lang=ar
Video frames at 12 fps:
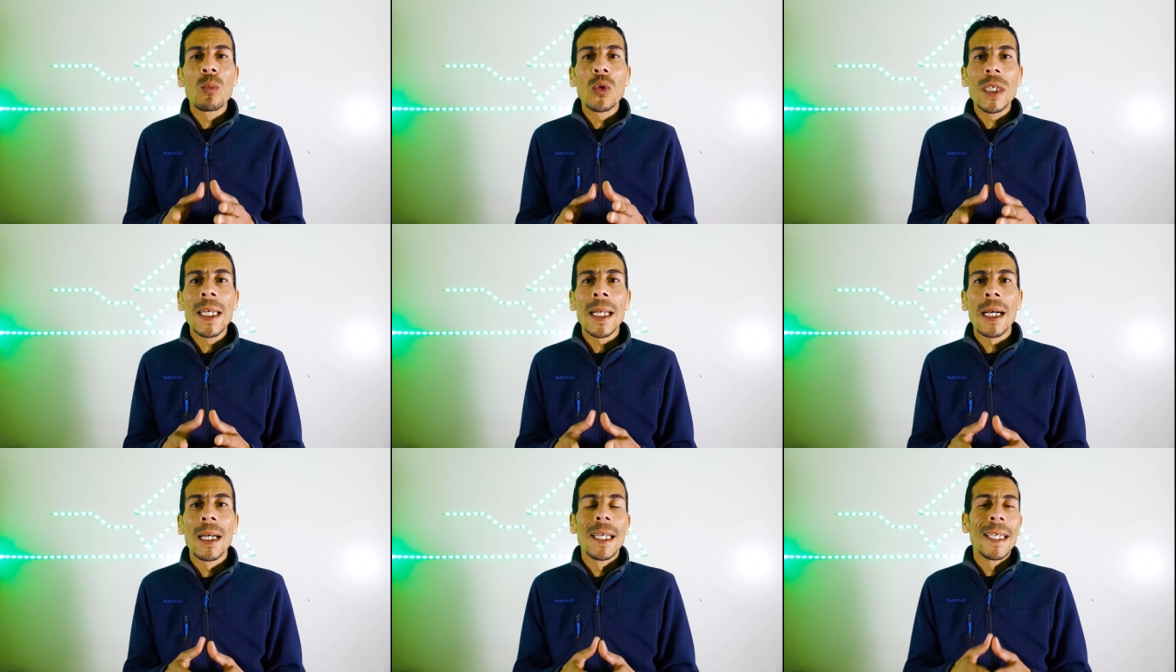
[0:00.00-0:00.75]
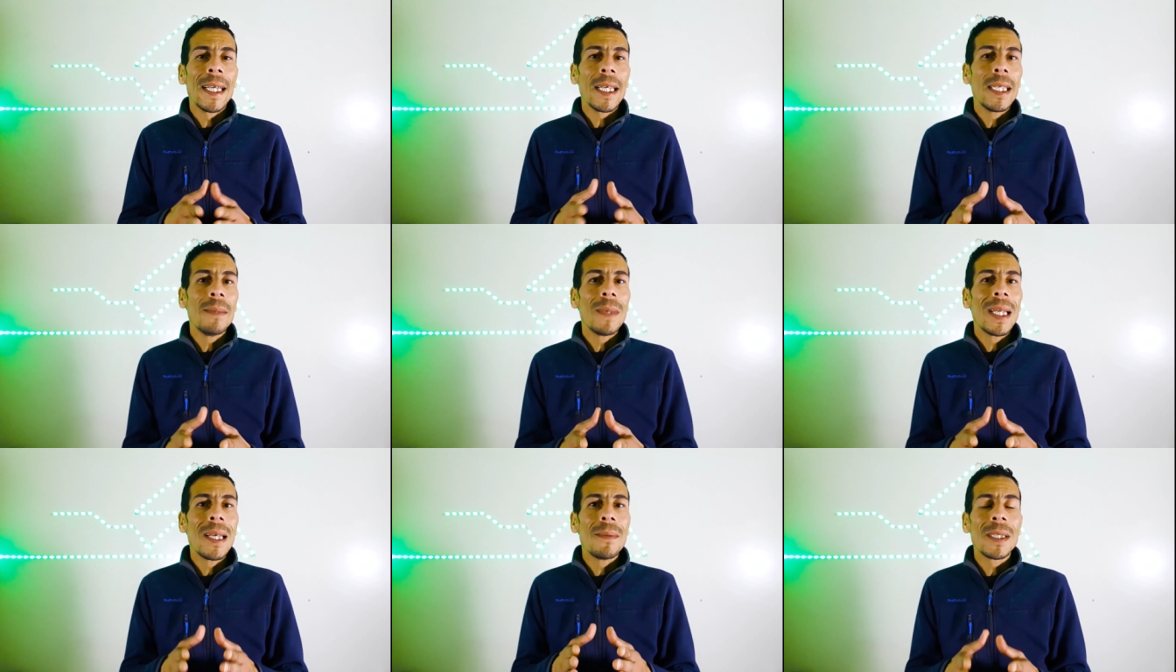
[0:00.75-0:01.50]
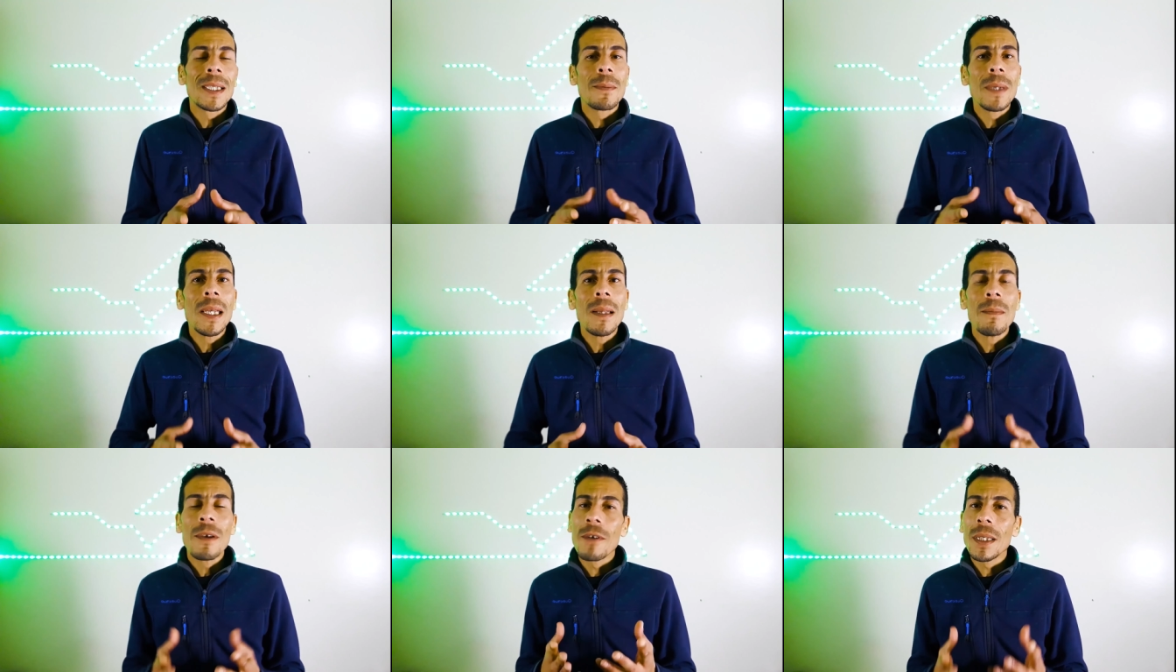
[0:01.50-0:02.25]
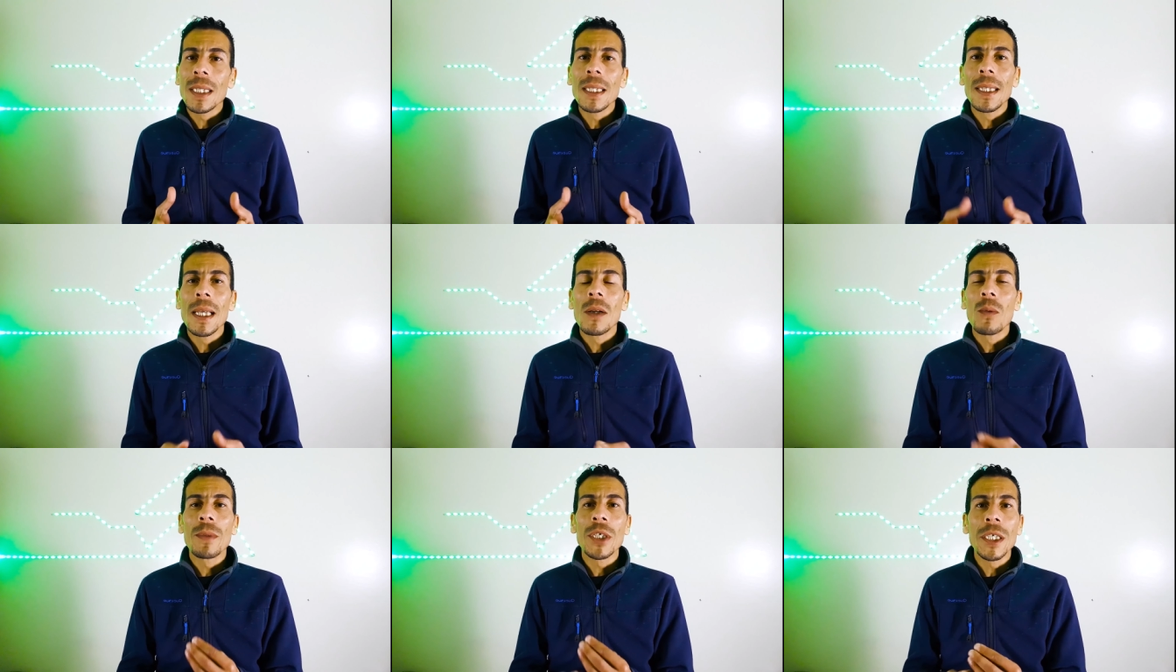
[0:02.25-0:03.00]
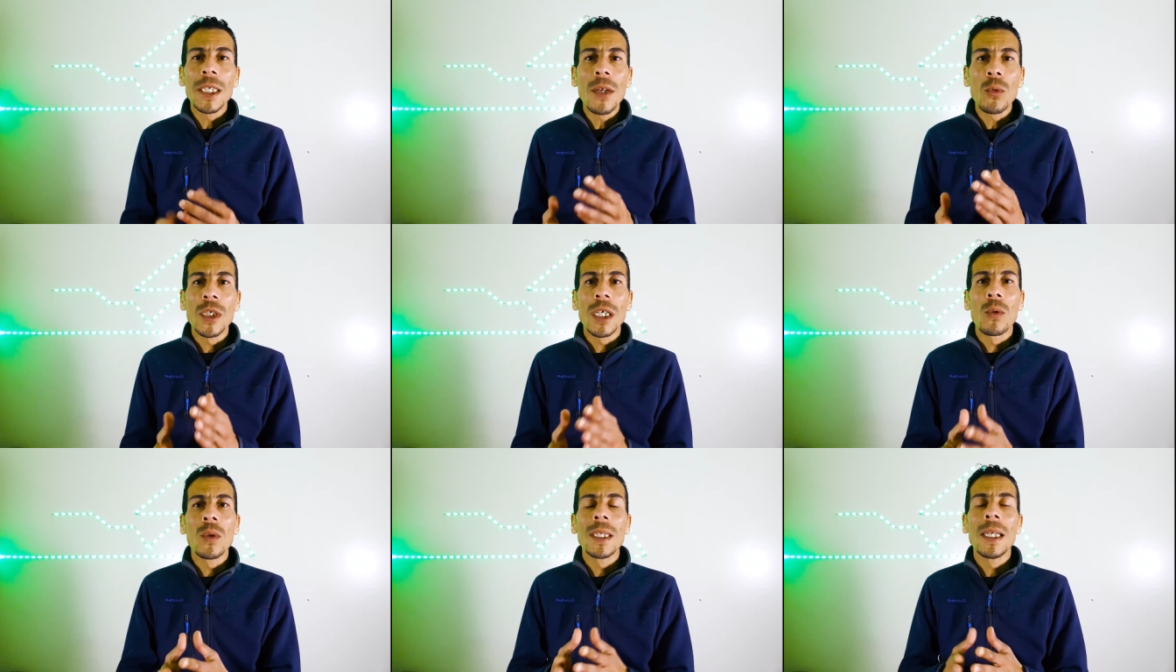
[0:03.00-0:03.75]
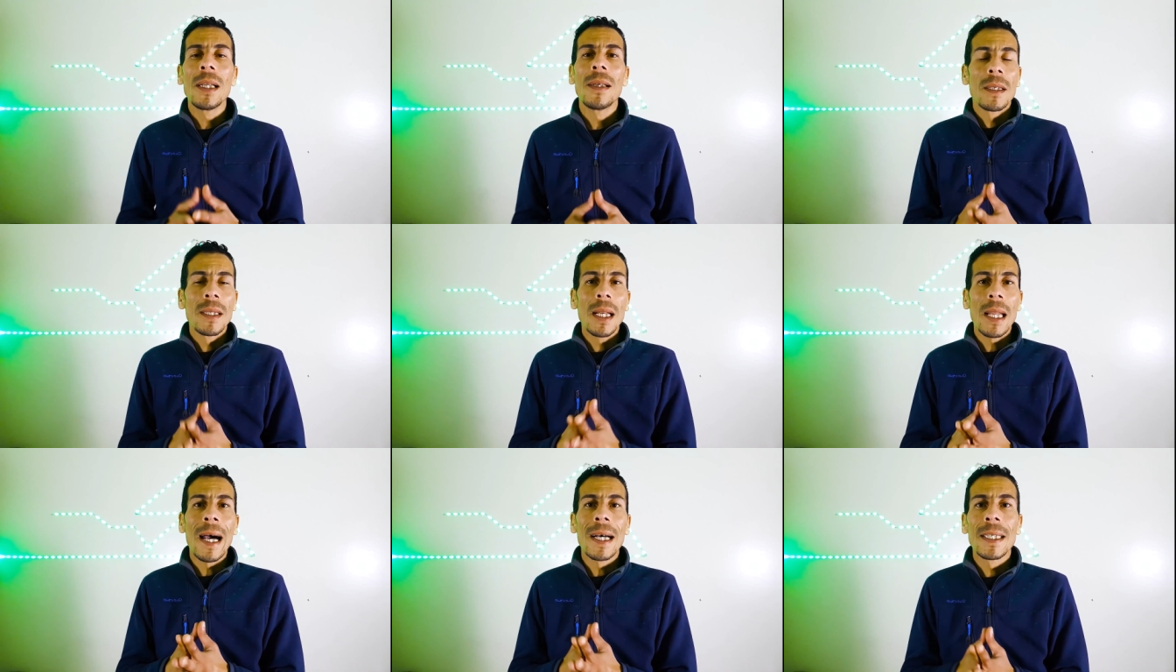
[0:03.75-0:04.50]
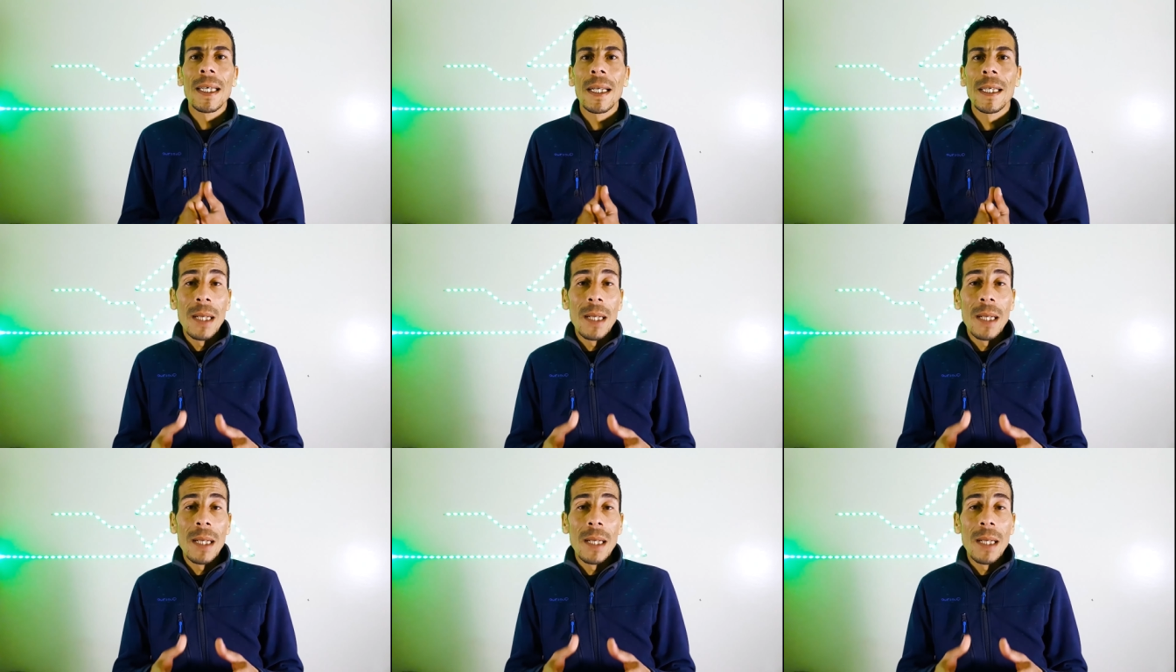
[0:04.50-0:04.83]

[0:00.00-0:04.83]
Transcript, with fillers: مثيره يعني ملابس تبين المفاتين ديالهم باش يثيروا الشهوه ديال ديال الحاضرين